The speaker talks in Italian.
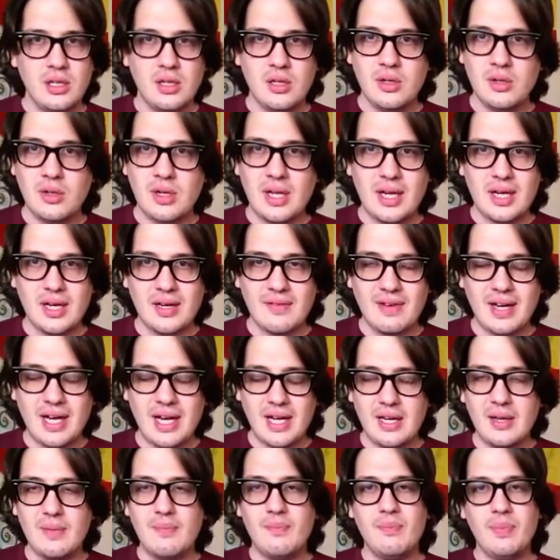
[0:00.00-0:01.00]
non
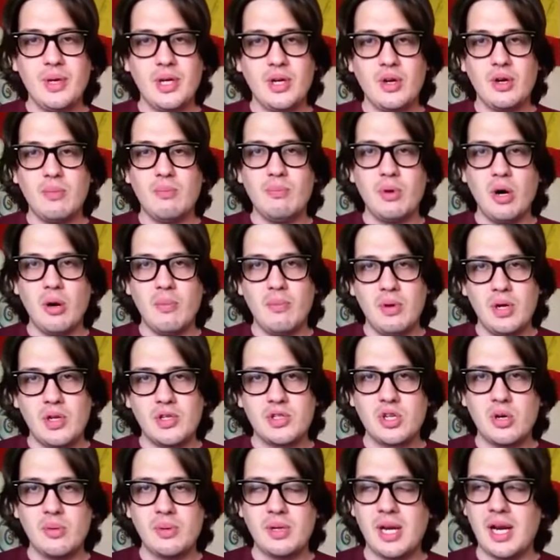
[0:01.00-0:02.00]
arrivare, però Bob lo
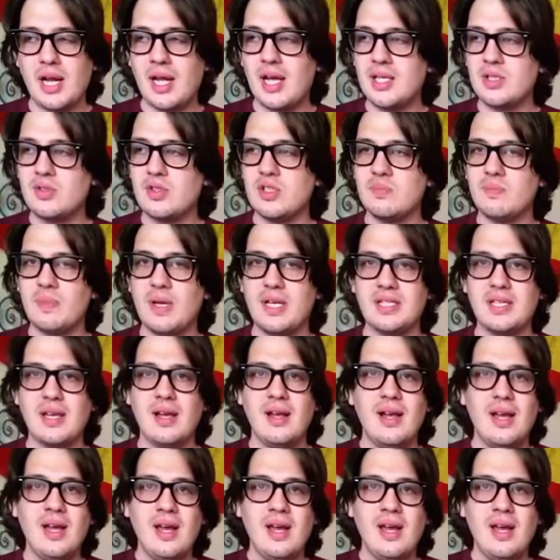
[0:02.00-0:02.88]
scoprirà a sue spese.